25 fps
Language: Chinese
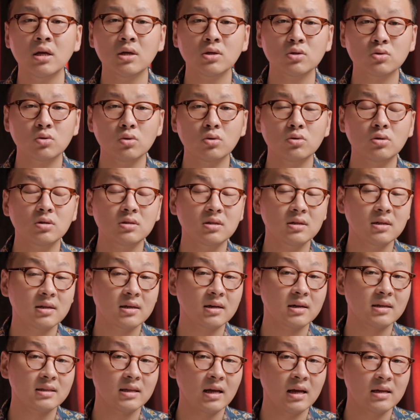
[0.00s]
所以说这里
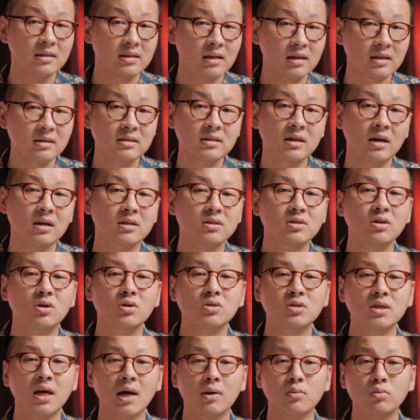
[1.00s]
和大家再强
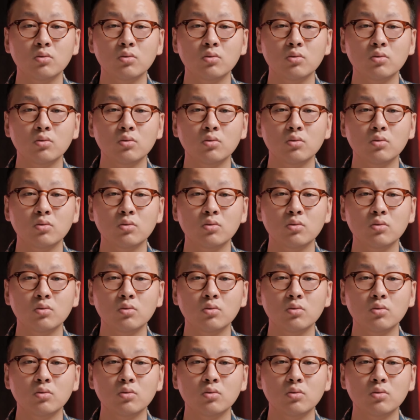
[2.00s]
调一下，